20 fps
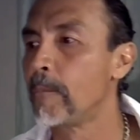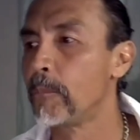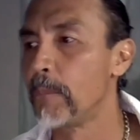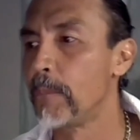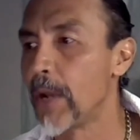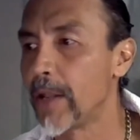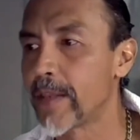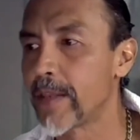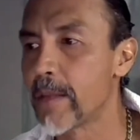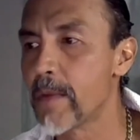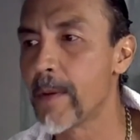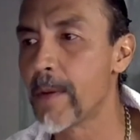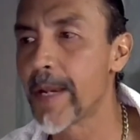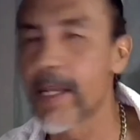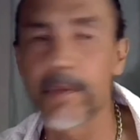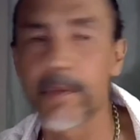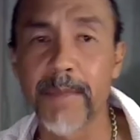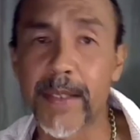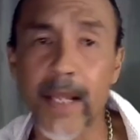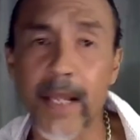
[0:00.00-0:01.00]
Pero el tema
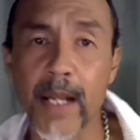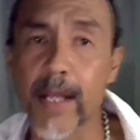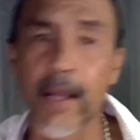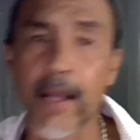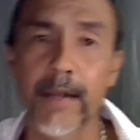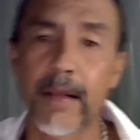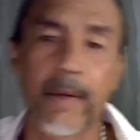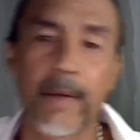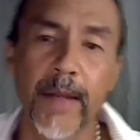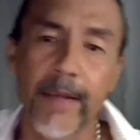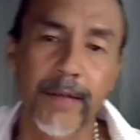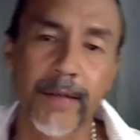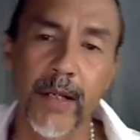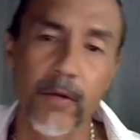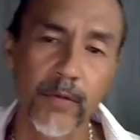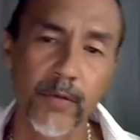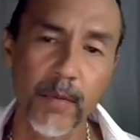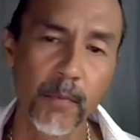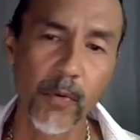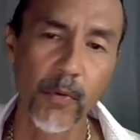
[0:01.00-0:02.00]
vallas metálicas, la verdad es que
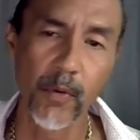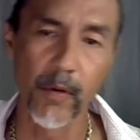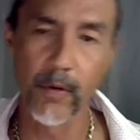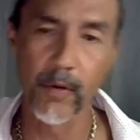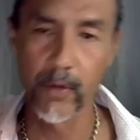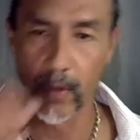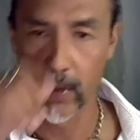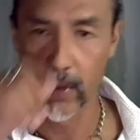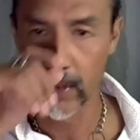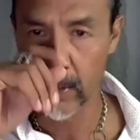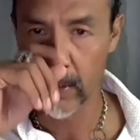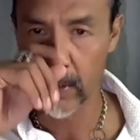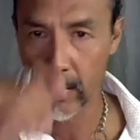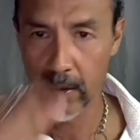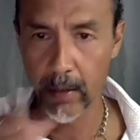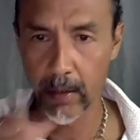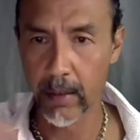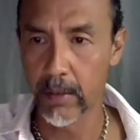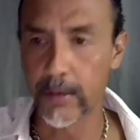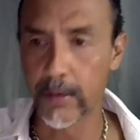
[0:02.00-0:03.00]
no se pudo.
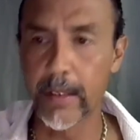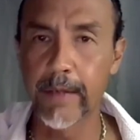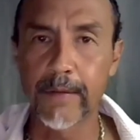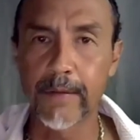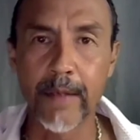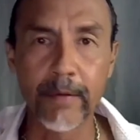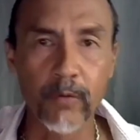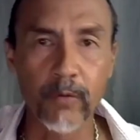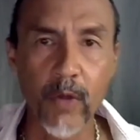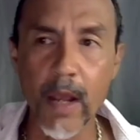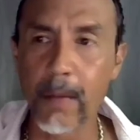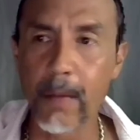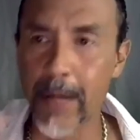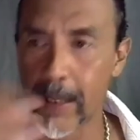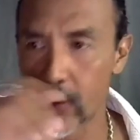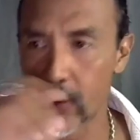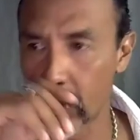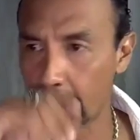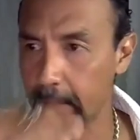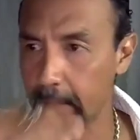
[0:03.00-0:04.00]
Te, te estoy
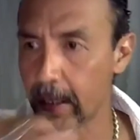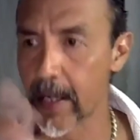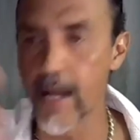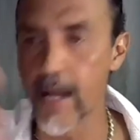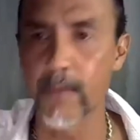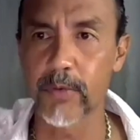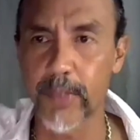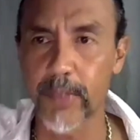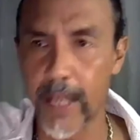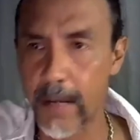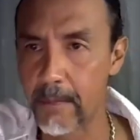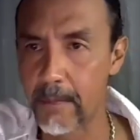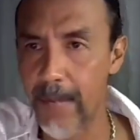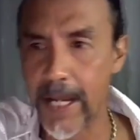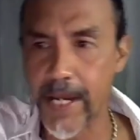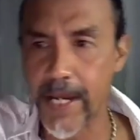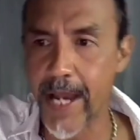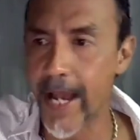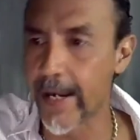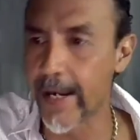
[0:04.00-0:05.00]
hablando que teníamos que
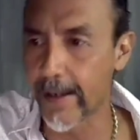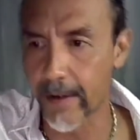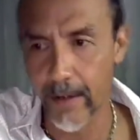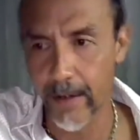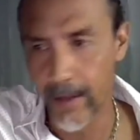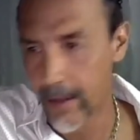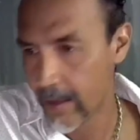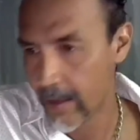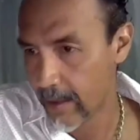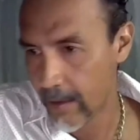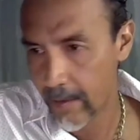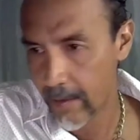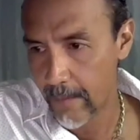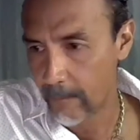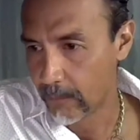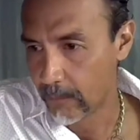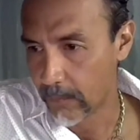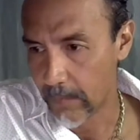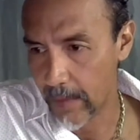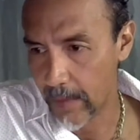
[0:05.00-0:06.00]
envallar
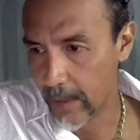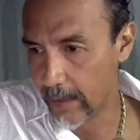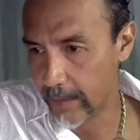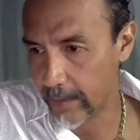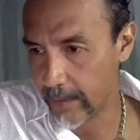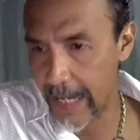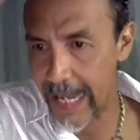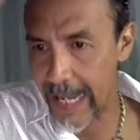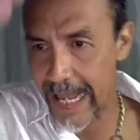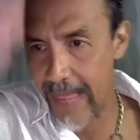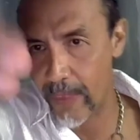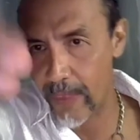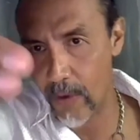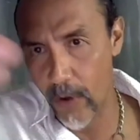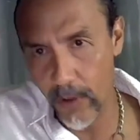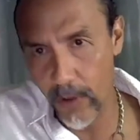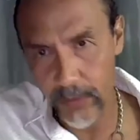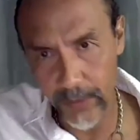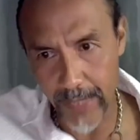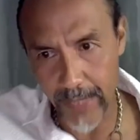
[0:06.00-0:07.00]
de la
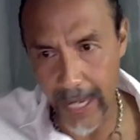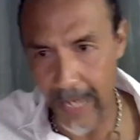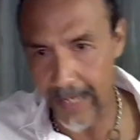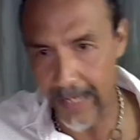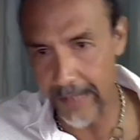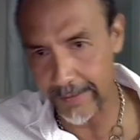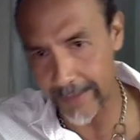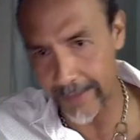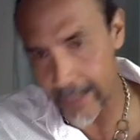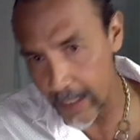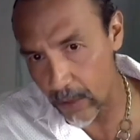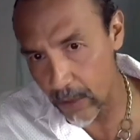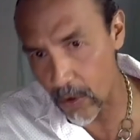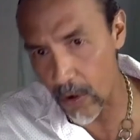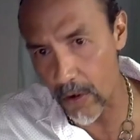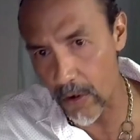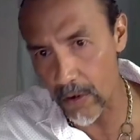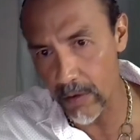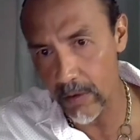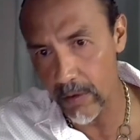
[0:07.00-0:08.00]
2 a la
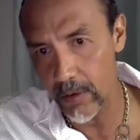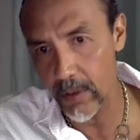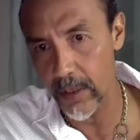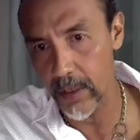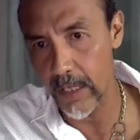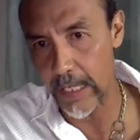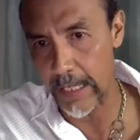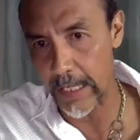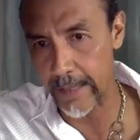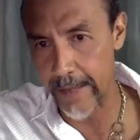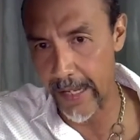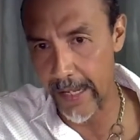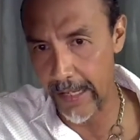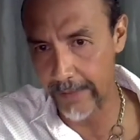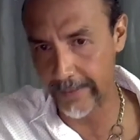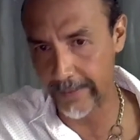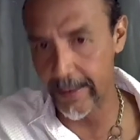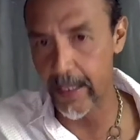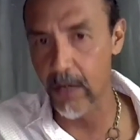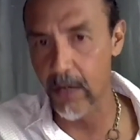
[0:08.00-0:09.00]
5 y de la
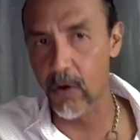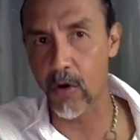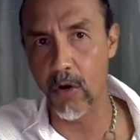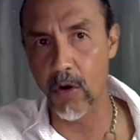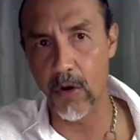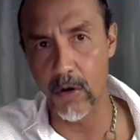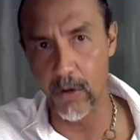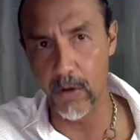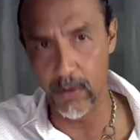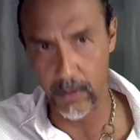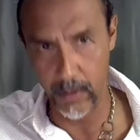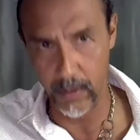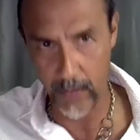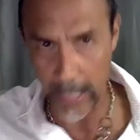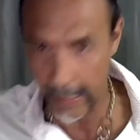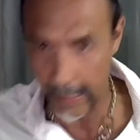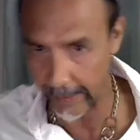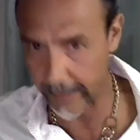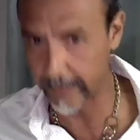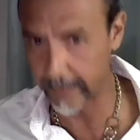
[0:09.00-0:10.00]
5
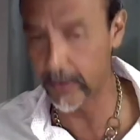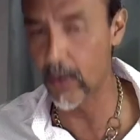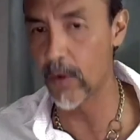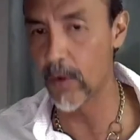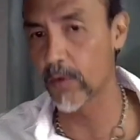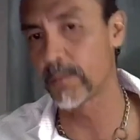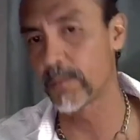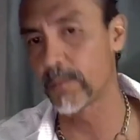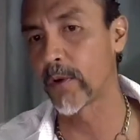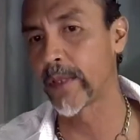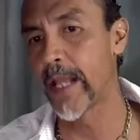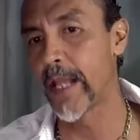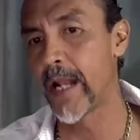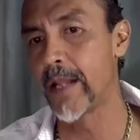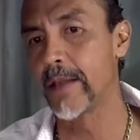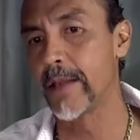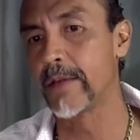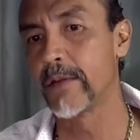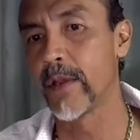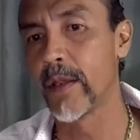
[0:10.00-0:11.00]
el resto de los
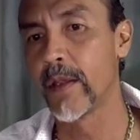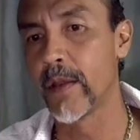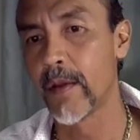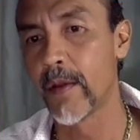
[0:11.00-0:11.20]
portales.